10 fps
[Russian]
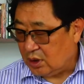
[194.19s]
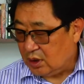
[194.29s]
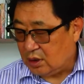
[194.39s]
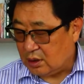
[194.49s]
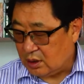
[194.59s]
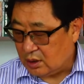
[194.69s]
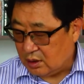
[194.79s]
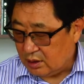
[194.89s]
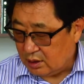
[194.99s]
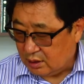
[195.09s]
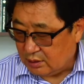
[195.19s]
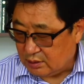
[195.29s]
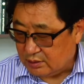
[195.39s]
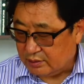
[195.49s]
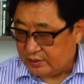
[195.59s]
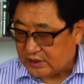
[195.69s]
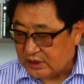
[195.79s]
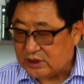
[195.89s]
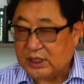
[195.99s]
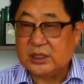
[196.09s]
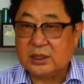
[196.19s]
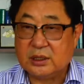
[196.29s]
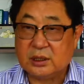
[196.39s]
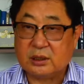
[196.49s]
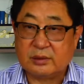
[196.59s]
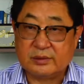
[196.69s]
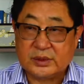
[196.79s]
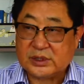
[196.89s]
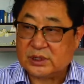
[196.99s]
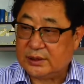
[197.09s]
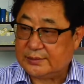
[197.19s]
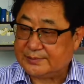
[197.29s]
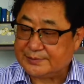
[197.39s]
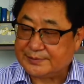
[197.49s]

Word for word: Э, в Казахстане вышли